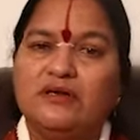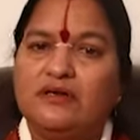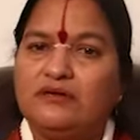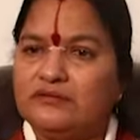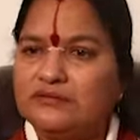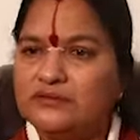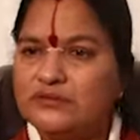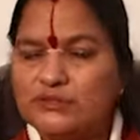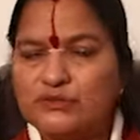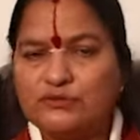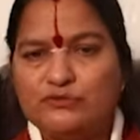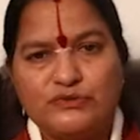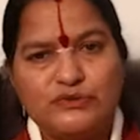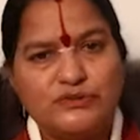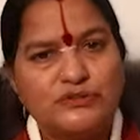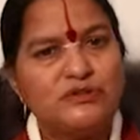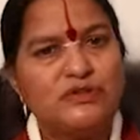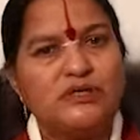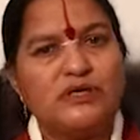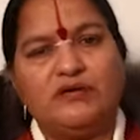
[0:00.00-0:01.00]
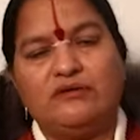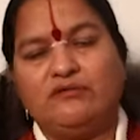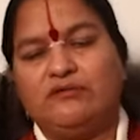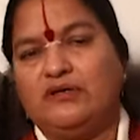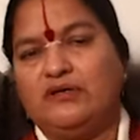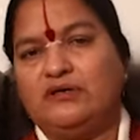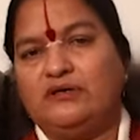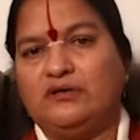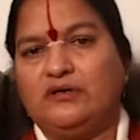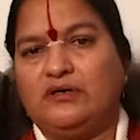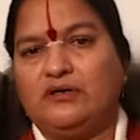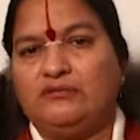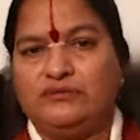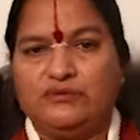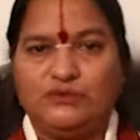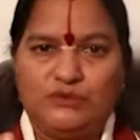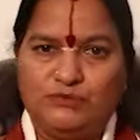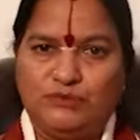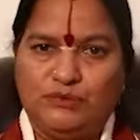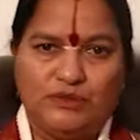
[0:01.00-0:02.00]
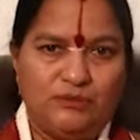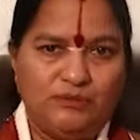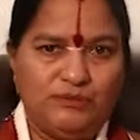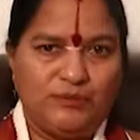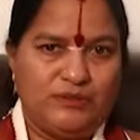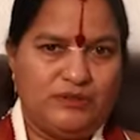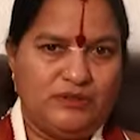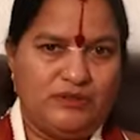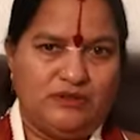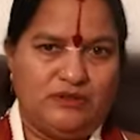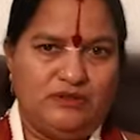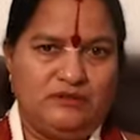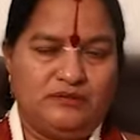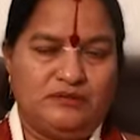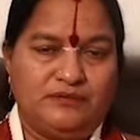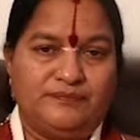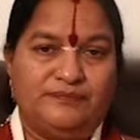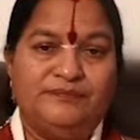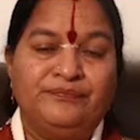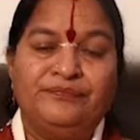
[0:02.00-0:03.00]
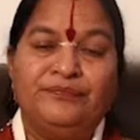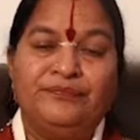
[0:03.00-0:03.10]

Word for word: కావచ్చు విష్ణు కైవల్యం కావచ్చు మనం పొందగలుగుతాం